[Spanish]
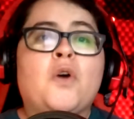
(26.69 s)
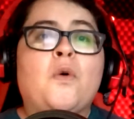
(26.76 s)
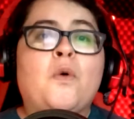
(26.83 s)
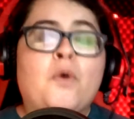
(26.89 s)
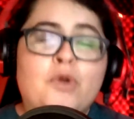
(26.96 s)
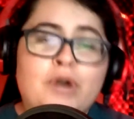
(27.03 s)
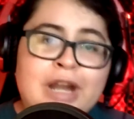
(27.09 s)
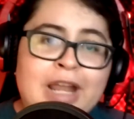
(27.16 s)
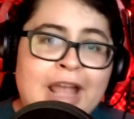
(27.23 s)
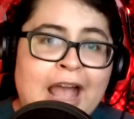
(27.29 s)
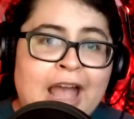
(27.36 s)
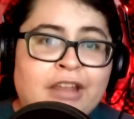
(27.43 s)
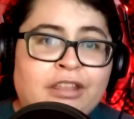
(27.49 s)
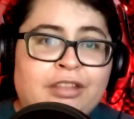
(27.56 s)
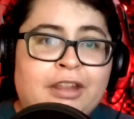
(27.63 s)
une
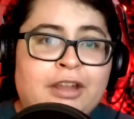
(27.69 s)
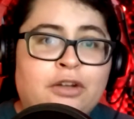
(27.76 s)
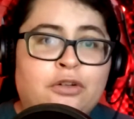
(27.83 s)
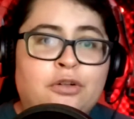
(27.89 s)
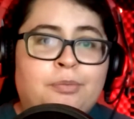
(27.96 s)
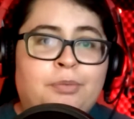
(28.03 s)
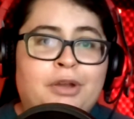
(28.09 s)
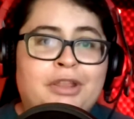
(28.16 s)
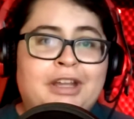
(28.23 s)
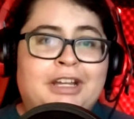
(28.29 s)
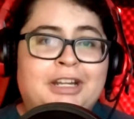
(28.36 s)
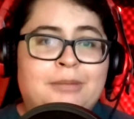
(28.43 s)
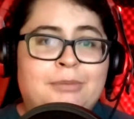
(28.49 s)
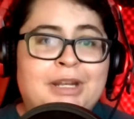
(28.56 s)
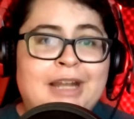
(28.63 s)
a este grupo de
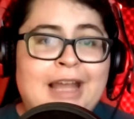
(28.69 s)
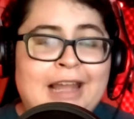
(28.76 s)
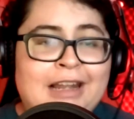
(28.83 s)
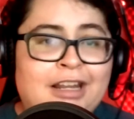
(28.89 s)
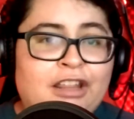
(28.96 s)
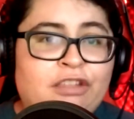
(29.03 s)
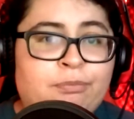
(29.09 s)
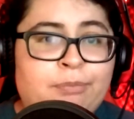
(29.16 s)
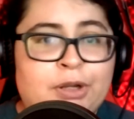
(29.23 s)
criminales,